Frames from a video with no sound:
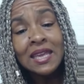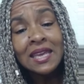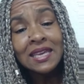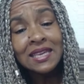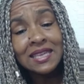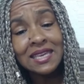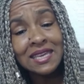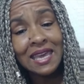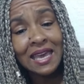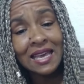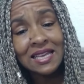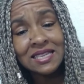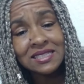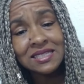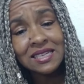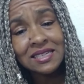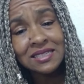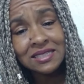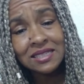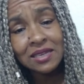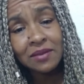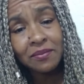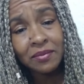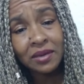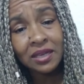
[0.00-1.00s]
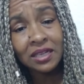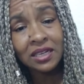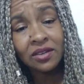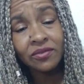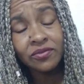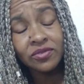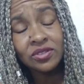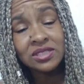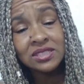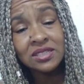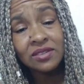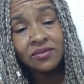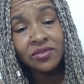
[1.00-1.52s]
Que esta semana
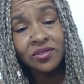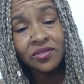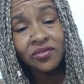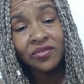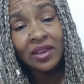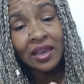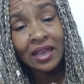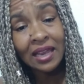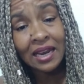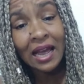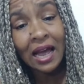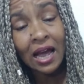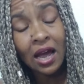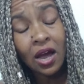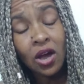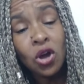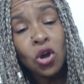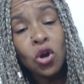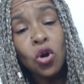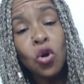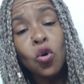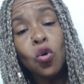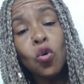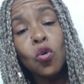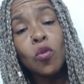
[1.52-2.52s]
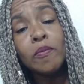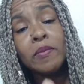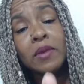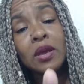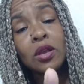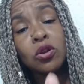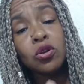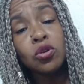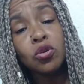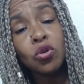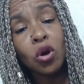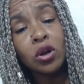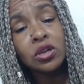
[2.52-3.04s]
você viverá o
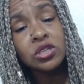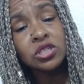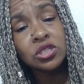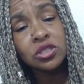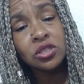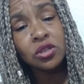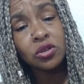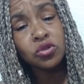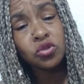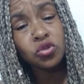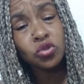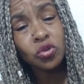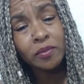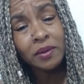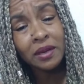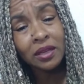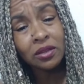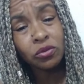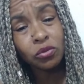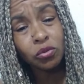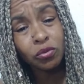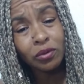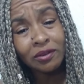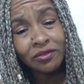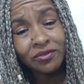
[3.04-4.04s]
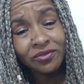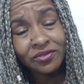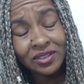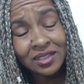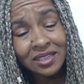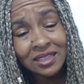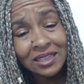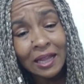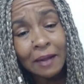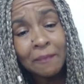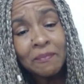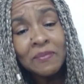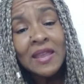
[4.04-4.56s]
melhor de Deus sobre a tua
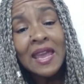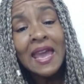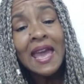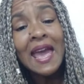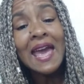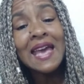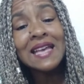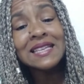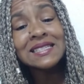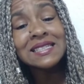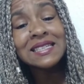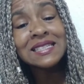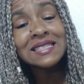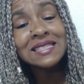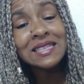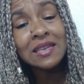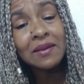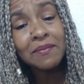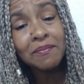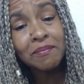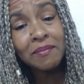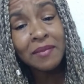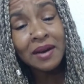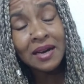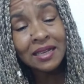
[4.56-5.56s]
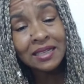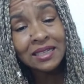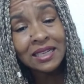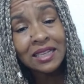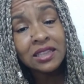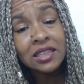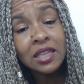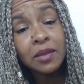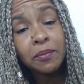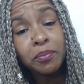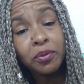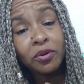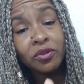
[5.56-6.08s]
vida. Essa semana
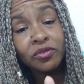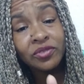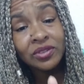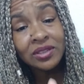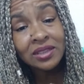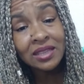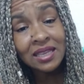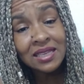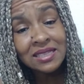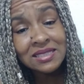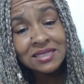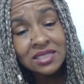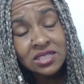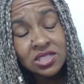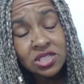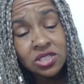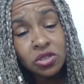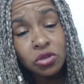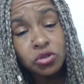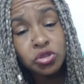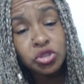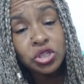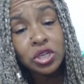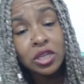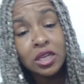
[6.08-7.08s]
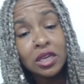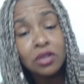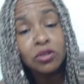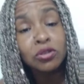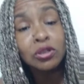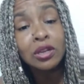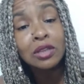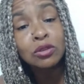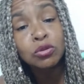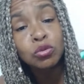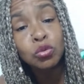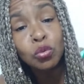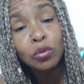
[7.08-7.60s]
tem providência de Deus chegando
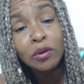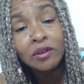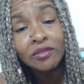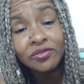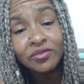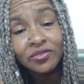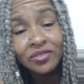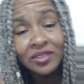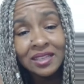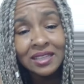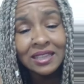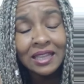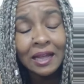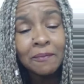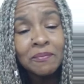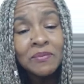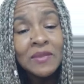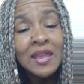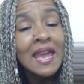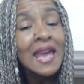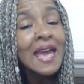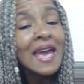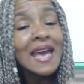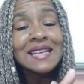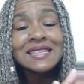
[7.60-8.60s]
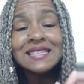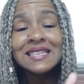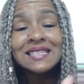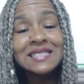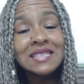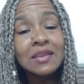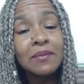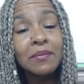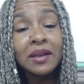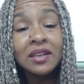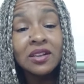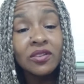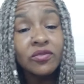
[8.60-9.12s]
na tua vida. Essa
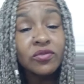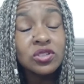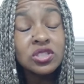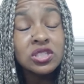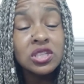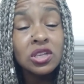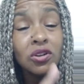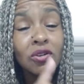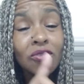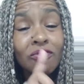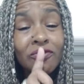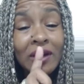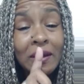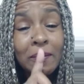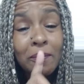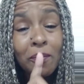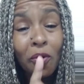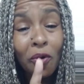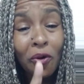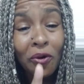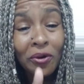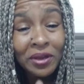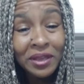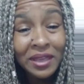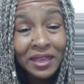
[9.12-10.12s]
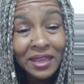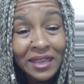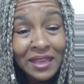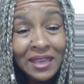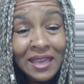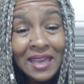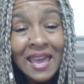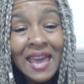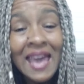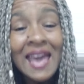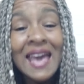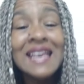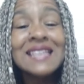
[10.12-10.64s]
semana você não vai morrer.
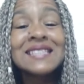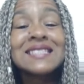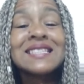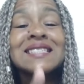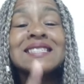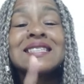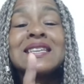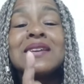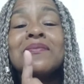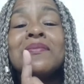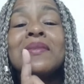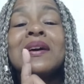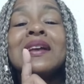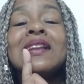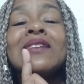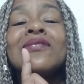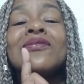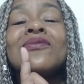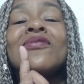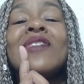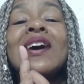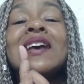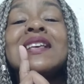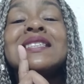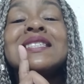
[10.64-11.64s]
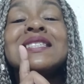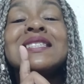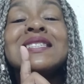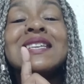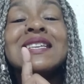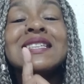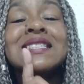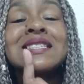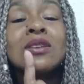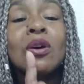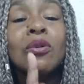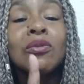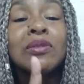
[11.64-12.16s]
Essa semana vai ser
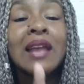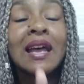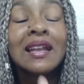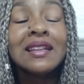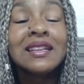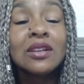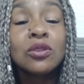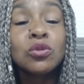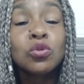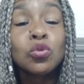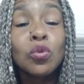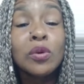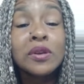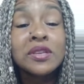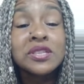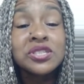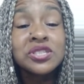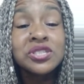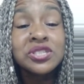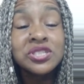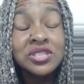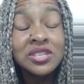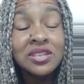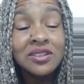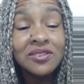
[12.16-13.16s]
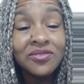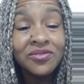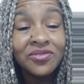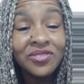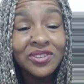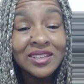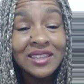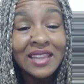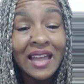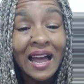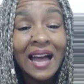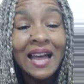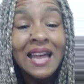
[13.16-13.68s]
saudade das tuas
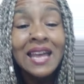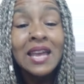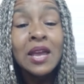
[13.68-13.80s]
dívidas,